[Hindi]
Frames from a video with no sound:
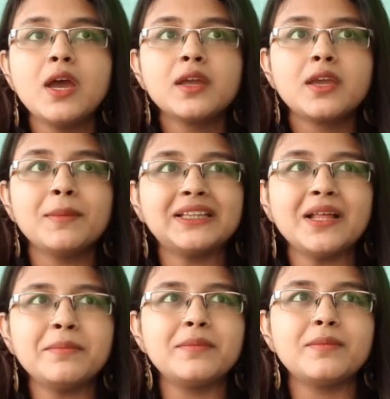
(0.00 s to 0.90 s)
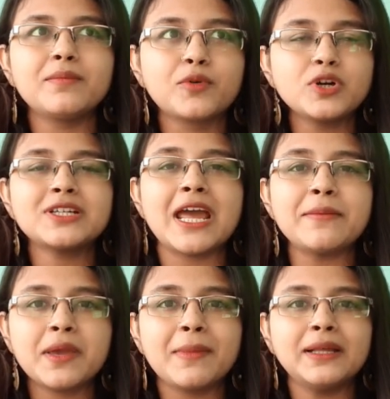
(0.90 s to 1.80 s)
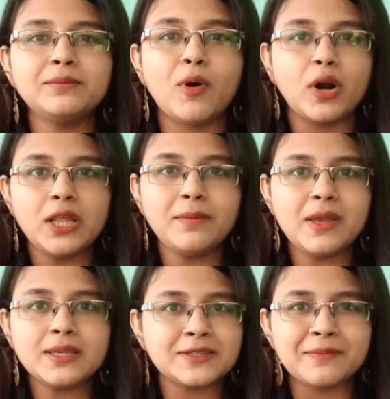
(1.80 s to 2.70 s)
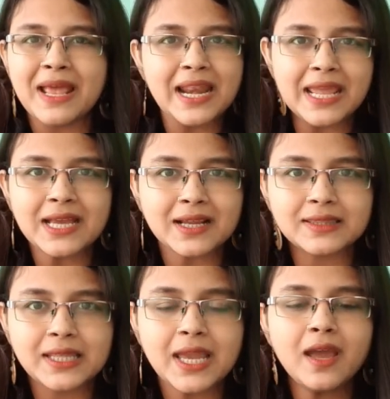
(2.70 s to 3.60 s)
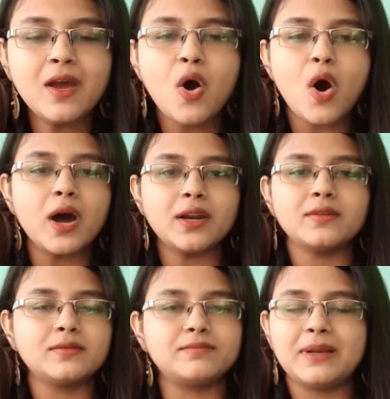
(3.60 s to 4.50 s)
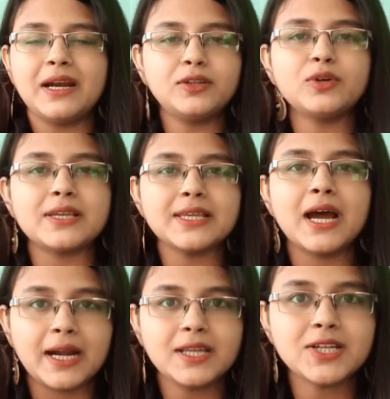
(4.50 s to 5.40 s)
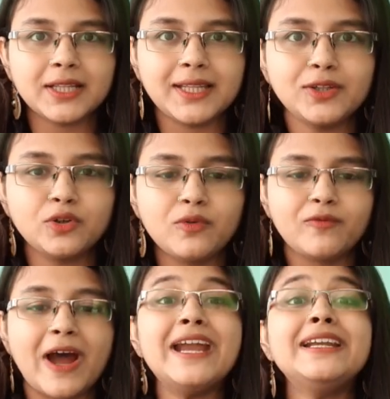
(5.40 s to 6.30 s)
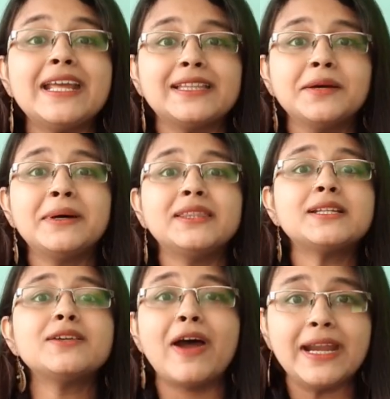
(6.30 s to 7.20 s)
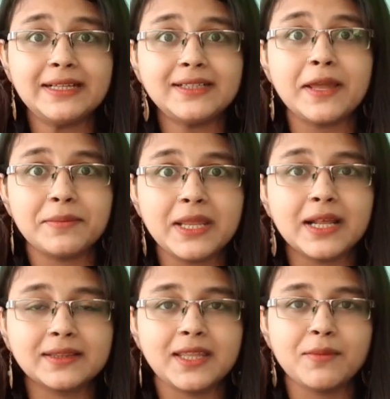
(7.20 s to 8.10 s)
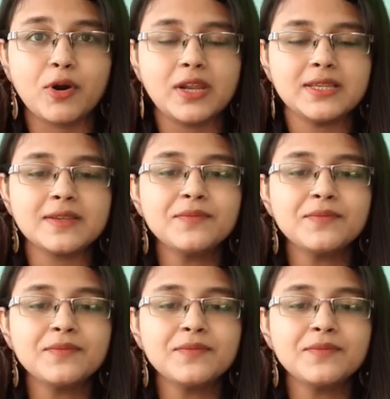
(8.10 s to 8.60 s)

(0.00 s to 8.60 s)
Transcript: कि मतलब कुछ टाइम के बाद बॉडी भी स्मेल नहीं करती है और ब्लड तो ऐसे हट ही जाता है तो वाइट एकदम अंदर से वाइट टाइप की लगती है बॉडीज़